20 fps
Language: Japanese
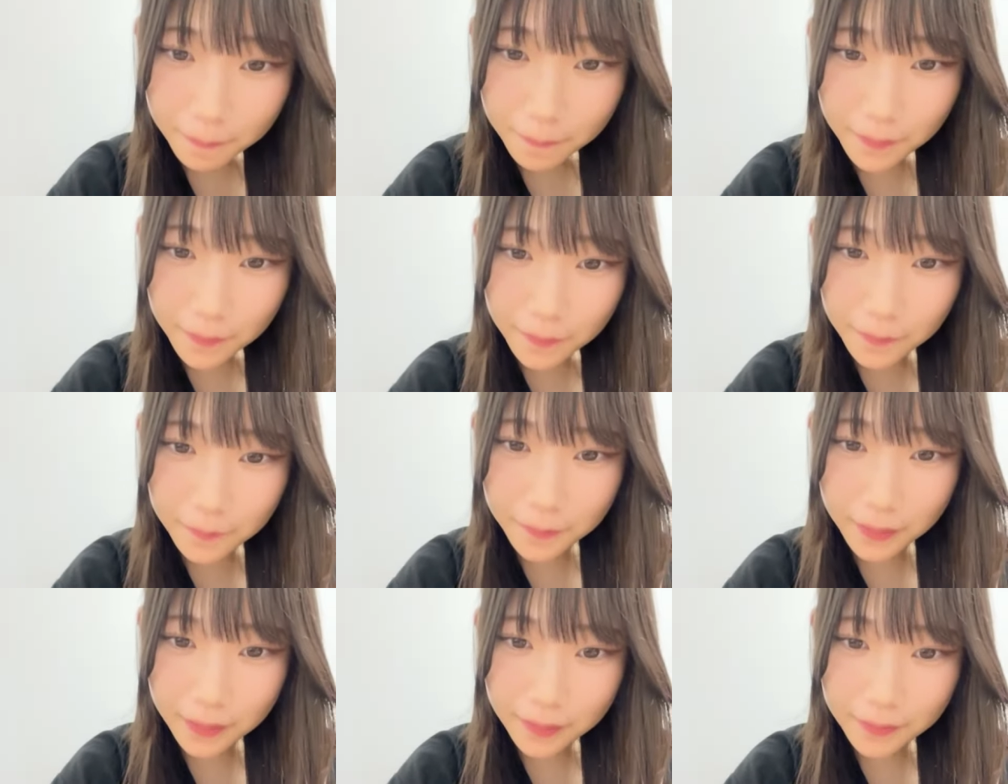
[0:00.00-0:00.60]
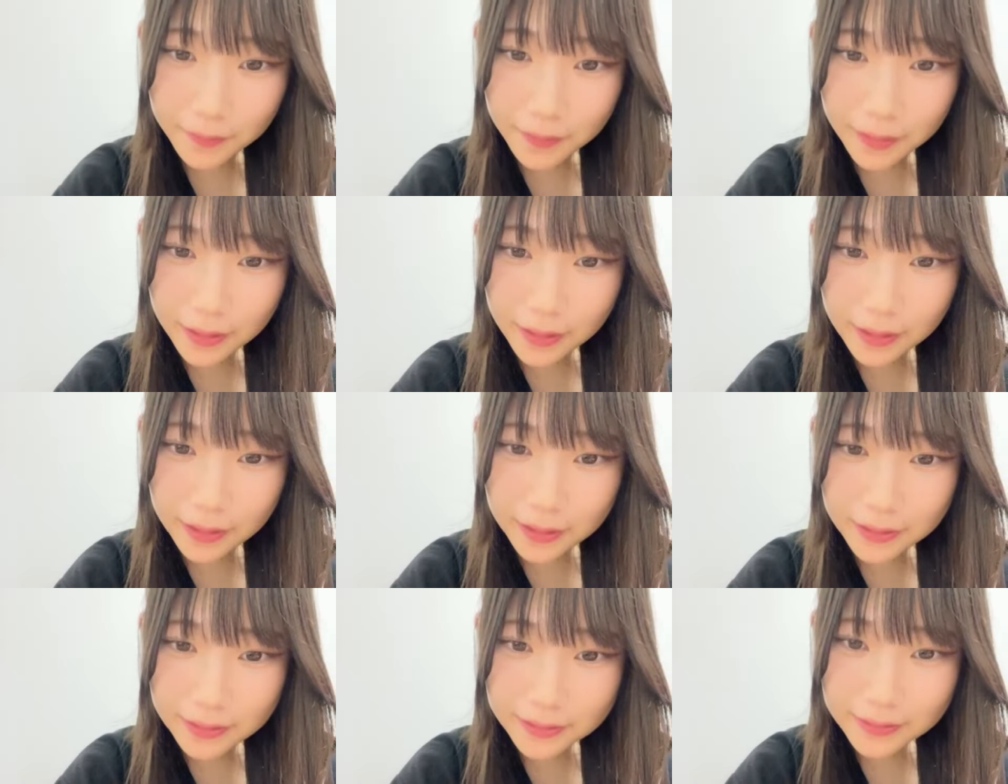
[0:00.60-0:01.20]
こんばんは
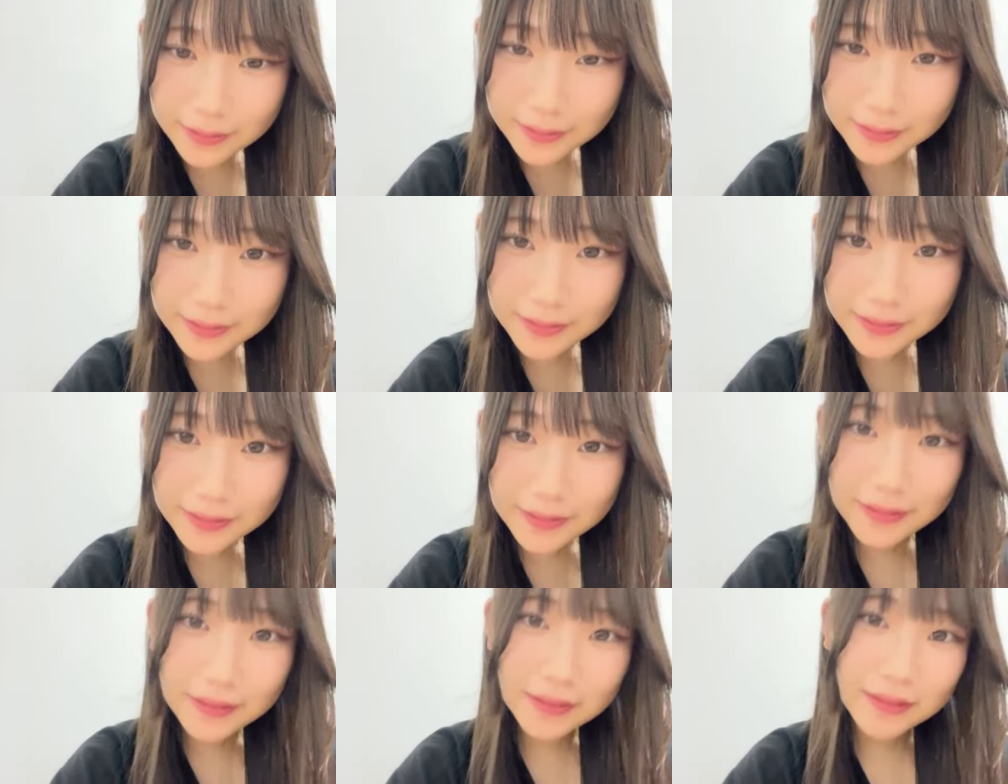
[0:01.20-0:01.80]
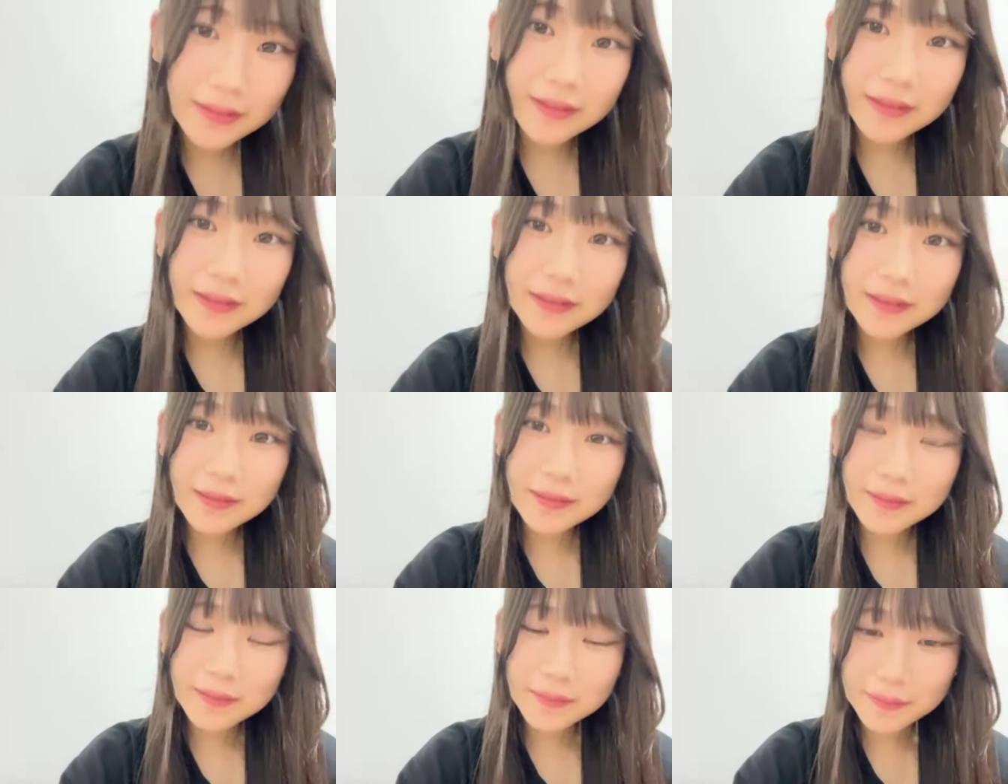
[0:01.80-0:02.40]

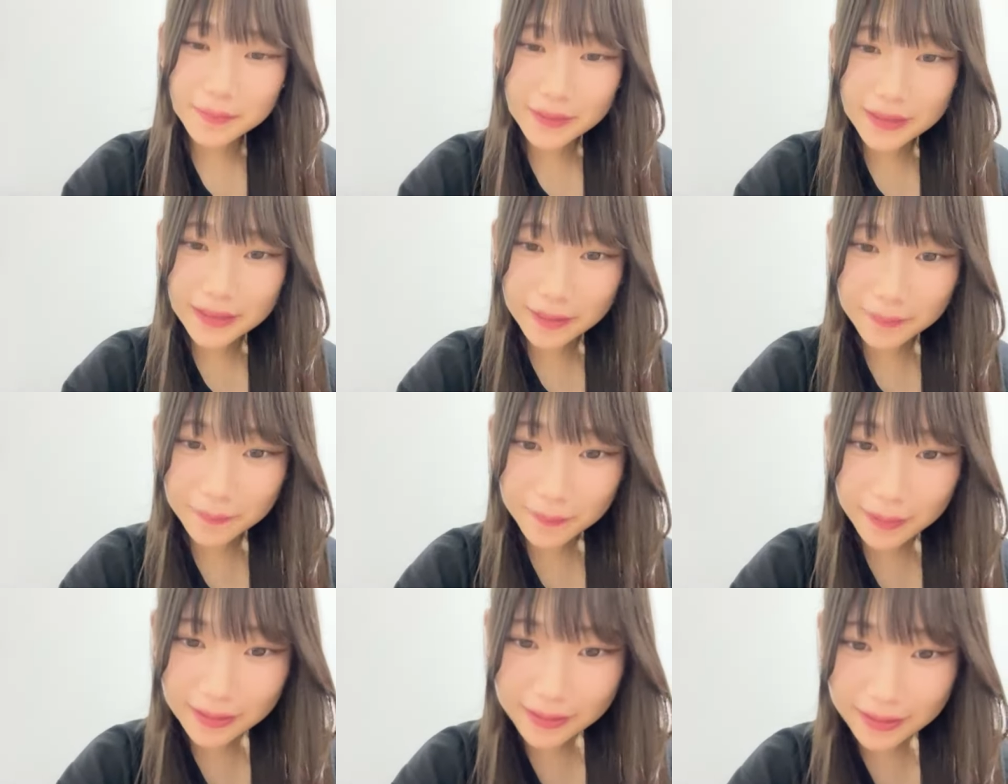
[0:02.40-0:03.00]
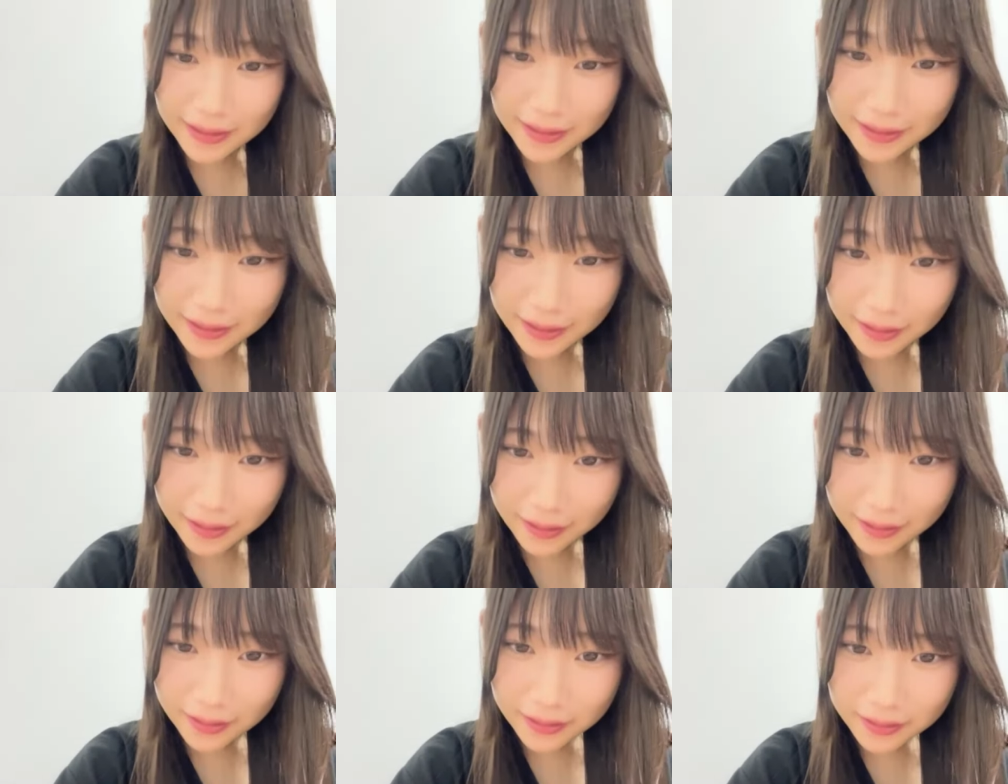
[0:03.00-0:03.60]
みんな待ってた
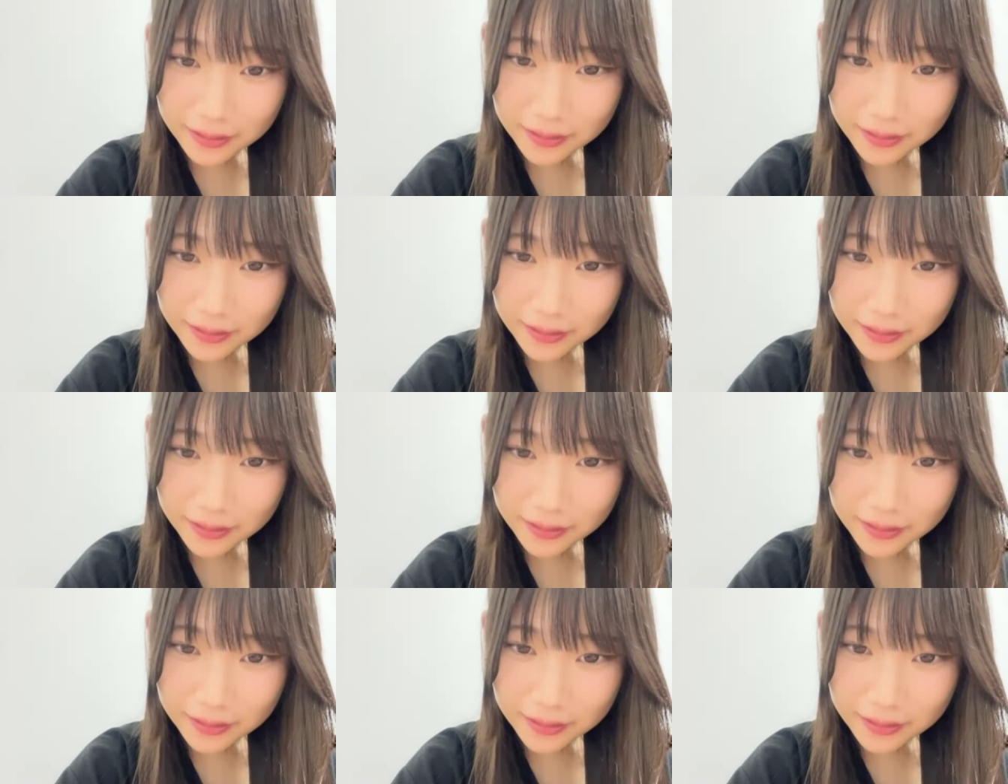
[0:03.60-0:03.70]
やっ